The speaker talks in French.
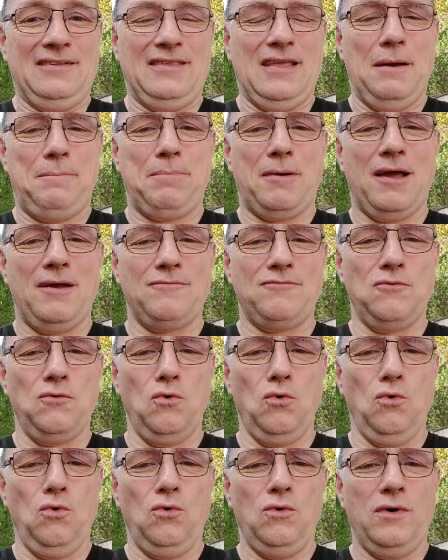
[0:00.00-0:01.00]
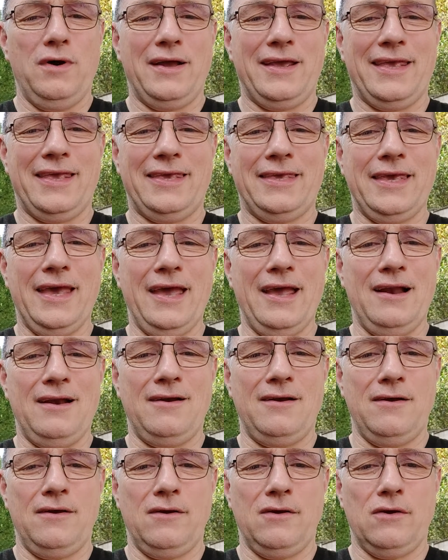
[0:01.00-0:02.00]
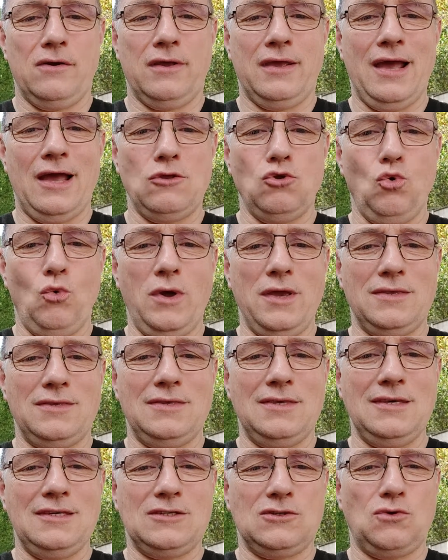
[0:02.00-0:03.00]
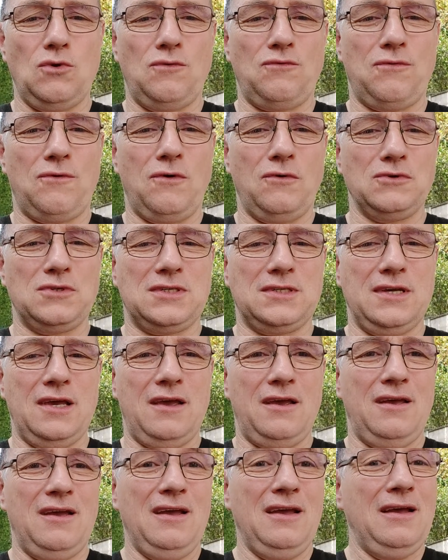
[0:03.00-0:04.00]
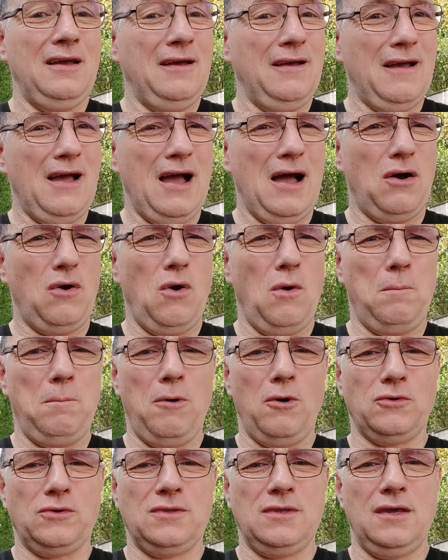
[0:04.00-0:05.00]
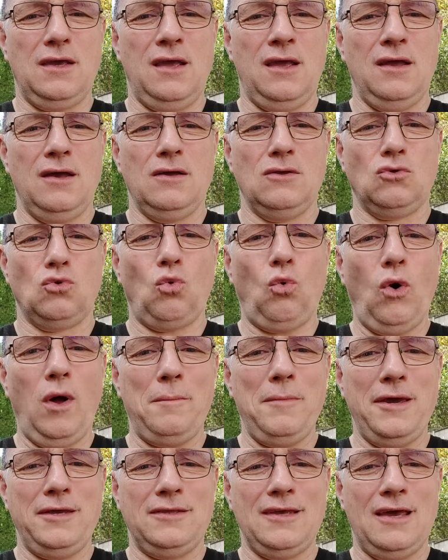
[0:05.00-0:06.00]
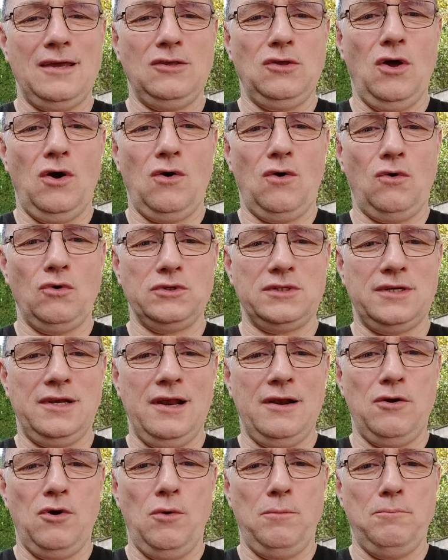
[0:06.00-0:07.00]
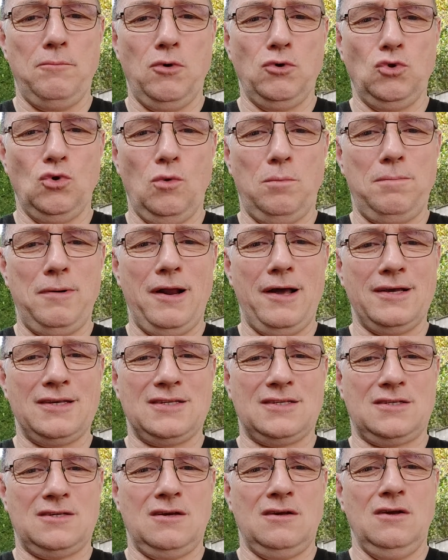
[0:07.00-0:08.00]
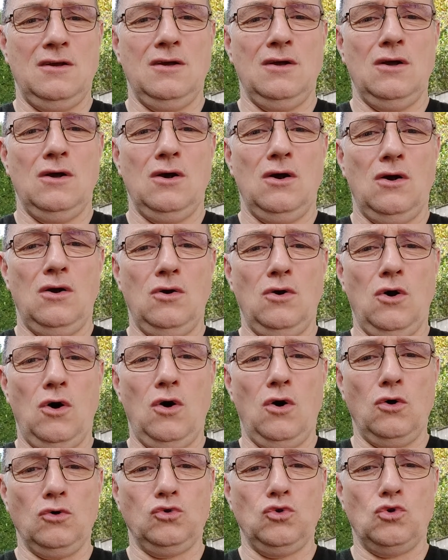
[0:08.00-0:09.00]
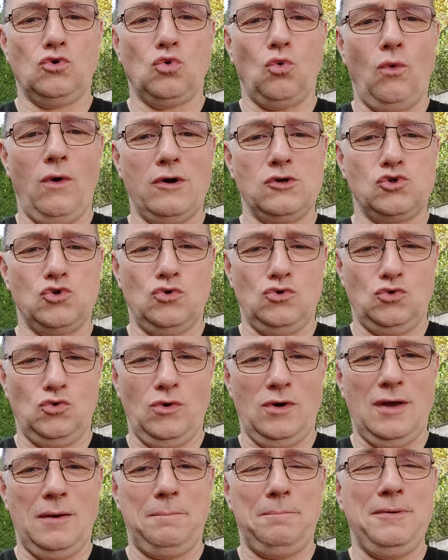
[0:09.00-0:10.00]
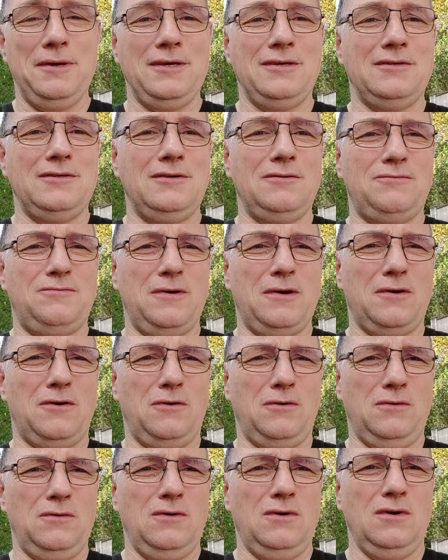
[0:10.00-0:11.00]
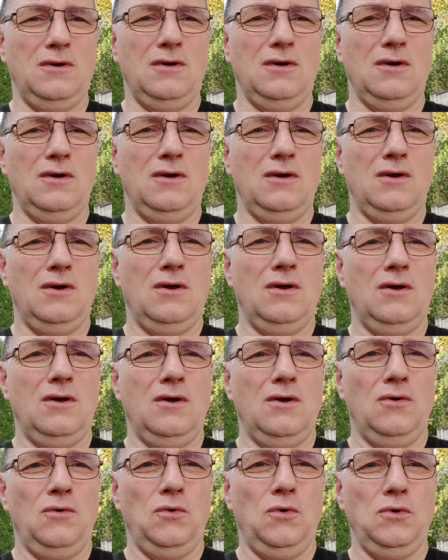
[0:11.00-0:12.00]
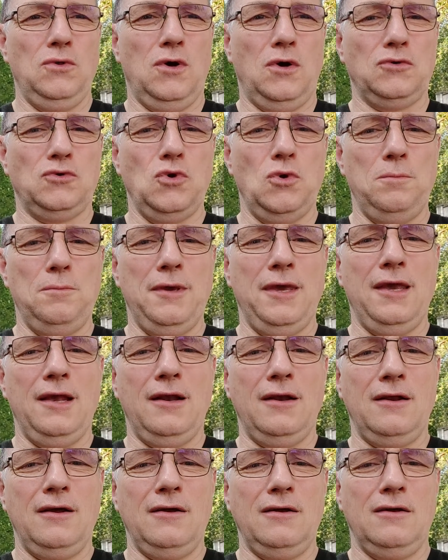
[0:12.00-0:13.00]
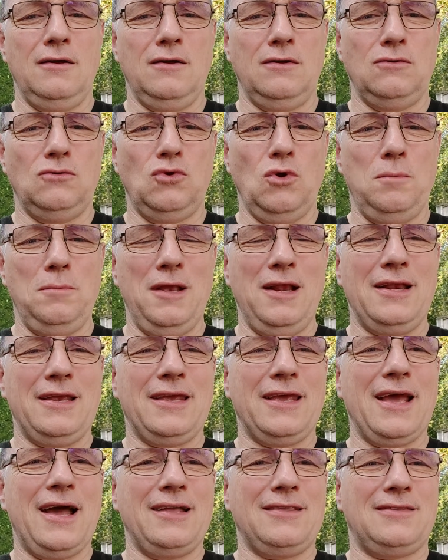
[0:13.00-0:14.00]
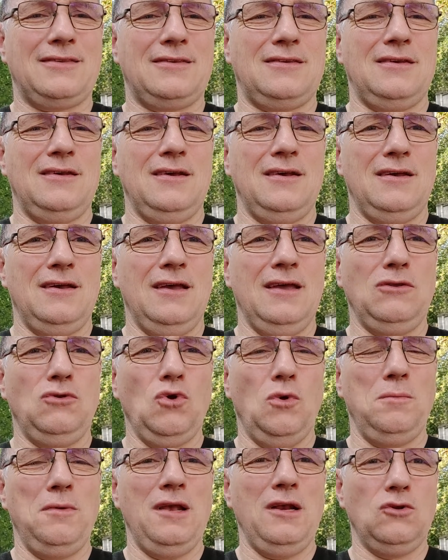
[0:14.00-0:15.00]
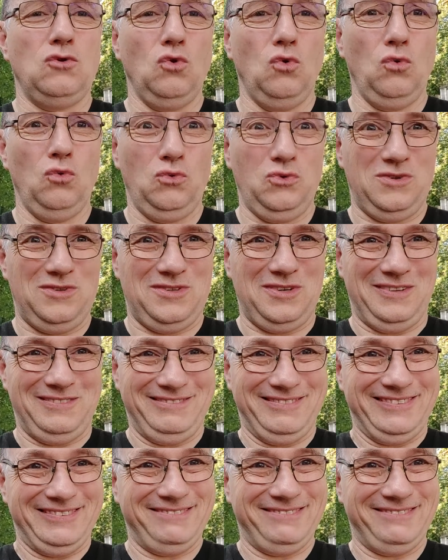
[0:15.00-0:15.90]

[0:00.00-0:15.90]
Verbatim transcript: D'après vous, quel canoëtiste français a remporté trois médailles d'or en slalom monoplace lors de trois Jeux olympiques différents Une en 2000, 2004 et 2012.